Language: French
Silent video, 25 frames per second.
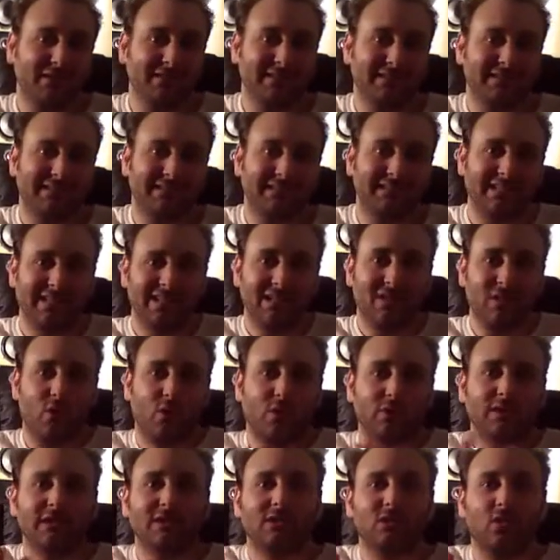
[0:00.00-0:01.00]
voilà c'est
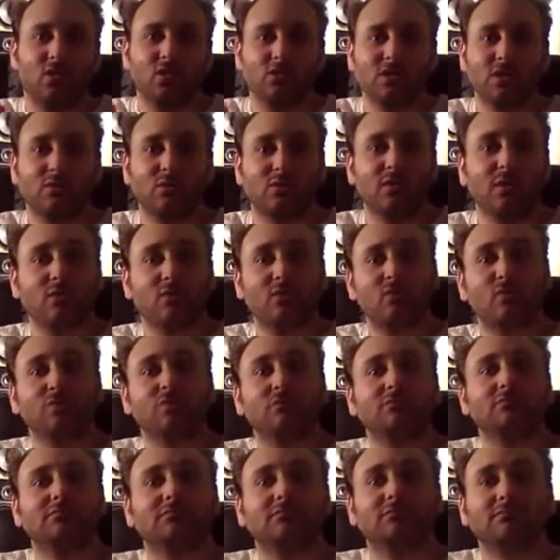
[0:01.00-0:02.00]
on est étranger tout d'un
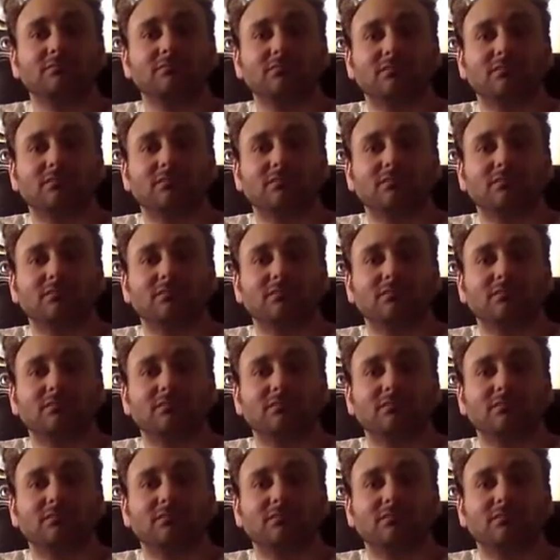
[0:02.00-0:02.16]
coup